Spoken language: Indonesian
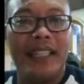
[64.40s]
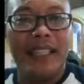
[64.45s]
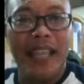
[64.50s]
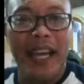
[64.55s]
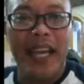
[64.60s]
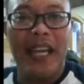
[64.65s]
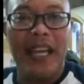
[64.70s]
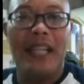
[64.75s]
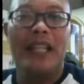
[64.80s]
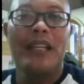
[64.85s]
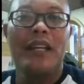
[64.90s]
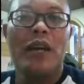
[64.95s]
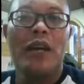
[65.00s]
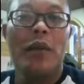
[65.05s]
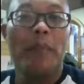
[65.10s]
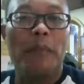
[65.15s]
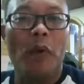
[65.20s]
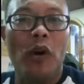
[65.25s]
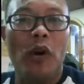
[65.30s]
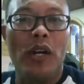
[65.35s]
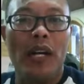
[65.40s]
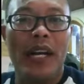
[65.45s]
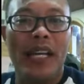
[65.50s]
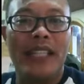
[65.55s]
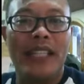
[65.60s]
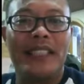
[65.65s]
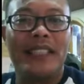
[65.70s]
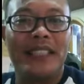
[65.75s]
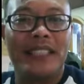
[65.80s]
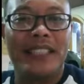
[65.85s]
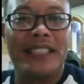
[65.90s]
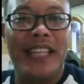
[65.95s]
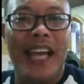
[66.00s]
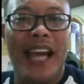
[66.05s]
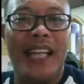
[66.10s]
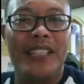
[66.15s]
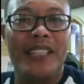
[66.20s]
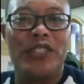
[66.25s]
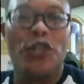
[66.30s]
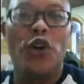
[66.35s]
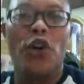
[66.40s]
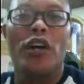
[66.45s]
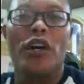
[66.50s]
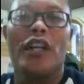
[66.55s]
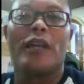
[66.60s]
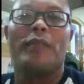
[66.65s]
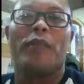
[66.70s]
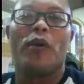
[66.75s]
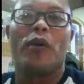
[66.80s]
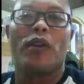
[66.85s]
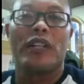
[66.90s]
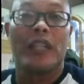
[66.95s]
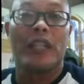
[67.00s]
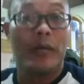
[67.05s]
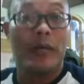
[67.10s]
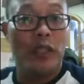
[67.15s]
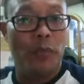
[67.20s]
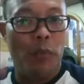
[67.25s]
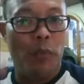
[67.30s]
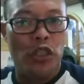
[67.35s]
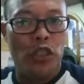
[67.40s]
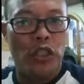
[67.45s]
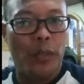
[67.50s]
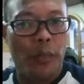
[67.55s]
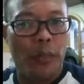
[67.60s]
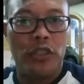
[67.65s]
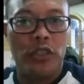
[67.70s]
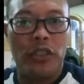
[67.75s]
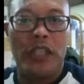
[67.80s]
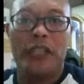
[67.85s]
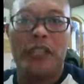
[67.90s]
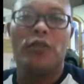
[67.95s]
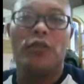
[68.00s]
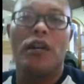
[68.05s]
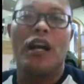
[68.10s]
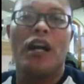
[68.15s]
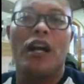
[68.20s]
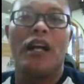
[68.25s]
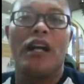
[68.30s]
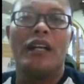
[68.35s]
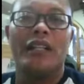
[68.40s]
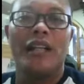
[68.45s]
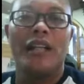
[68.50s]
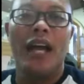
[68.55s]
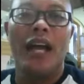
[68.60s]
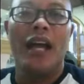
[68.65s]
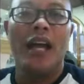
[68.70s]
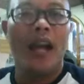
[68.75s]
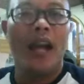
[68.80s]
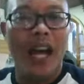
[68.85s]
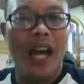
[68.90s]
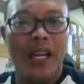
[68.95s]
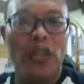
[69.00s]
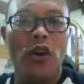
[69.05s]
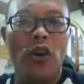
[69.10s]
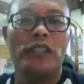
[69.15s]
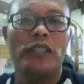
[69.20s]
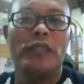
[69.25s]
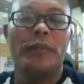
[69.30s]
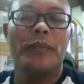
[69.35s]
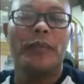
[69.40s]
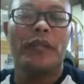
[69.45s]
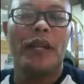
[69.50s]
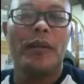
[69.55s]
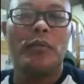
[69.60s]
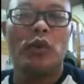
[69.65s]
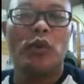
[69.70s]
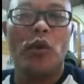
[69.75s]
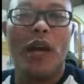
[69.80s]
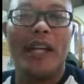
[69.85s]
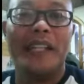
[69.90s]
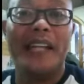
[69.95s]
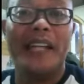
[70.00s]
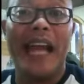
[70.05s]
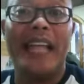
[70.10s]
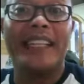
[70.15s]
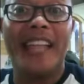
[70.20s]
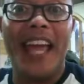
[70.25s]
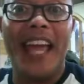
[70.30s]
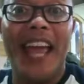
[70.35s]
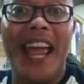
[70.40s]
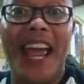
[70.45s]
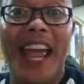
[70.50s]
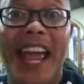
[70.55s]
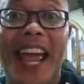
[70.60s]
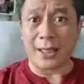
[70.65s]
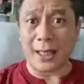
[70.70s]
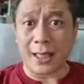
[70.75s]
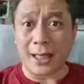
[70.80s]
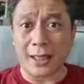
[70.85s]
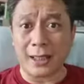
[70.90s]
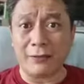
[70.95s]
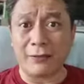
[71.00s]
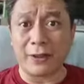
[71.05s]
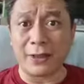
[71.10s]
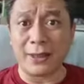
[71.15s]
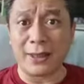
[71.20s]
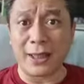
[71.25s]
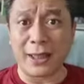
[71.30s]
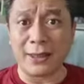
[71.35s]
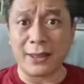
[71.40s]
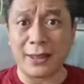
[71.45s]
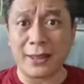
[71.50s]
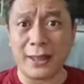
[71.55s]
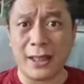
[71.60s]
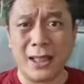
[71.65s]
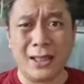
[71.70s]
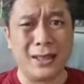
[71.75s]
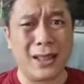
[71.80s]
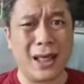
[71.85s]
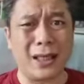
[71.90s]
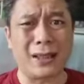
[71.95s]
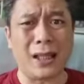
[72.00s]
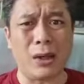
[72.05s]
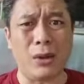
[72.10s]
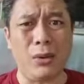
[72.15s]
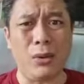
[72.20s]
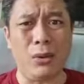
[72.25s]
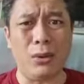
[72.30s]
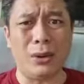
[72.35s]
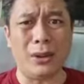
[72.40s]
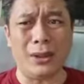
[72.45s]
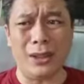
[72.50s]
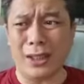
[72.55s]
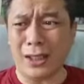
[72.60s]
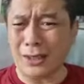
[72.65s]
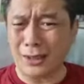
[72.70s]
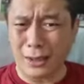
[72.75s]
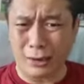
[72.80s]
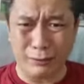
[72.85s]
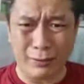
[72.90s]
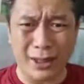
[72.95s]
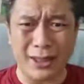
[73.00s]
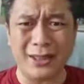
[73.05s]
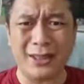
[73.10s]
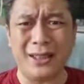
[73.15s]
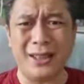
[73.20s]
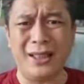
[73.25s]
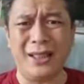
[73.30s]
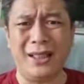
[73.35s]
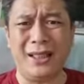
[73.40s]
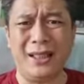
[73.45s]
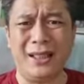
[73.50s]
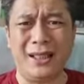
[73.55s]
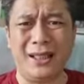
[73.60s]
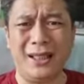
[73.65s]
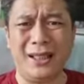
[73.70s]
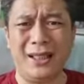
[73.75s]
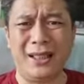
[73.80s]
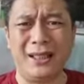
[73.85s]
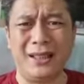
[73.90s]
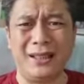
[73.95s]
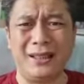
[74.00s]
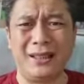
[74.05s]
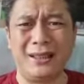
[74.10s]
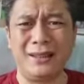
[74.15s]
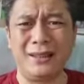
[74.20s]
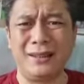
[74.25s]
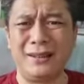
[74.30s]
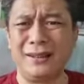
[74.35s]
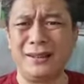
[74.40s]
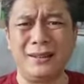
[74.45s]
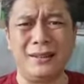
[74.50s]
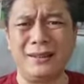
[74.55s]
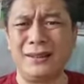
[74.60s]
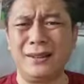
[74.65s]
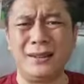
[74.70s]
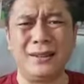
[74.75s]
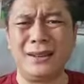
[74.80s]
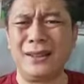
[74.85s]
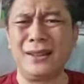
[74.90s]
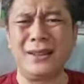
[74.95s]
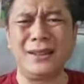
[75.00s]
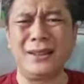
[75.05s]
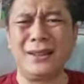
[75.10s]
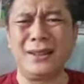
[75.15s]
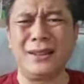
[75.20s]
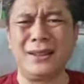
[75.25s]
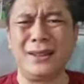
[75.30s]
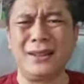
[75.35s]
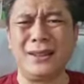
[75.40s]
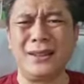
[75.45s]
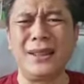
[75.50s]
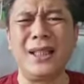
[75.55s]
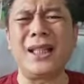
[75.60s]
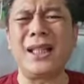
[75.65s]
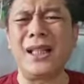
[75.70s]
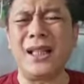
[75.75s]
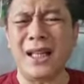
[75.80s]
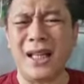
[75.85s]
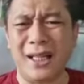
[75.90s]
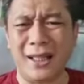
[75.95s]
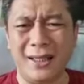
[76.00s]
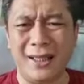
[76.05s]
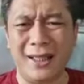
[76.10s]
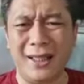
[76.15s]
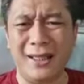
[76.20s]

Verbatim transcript: di Polres Cianjur, pokoknya di polsek-polsek juga ya. Ayo cepetan buruan gratis. Silahkan divaksinasi. Jangan takut ya, jamnya kecil ya. Untuk nyeri lah ya.